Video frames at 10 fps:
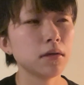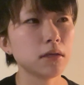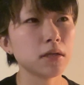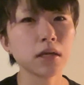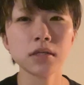
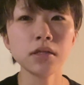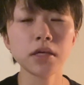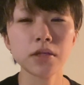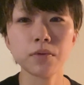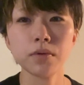人間関
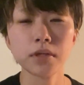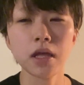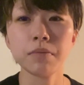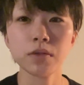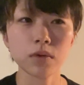係の
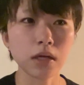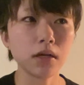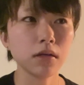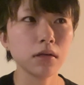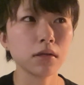悩みとか
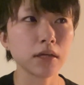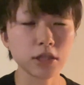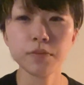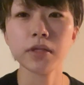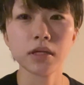が
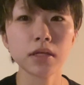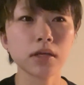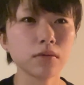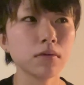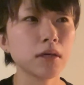一番なんだけ
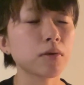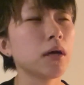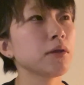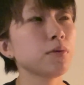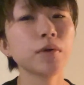どあと
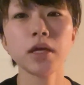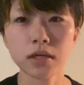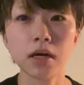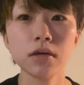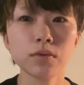環境の変
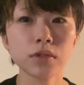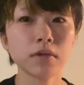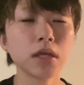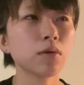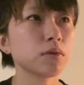化私
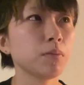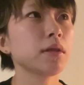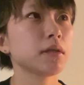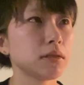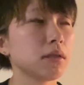は引っ越しも
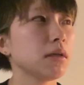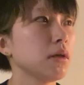あったし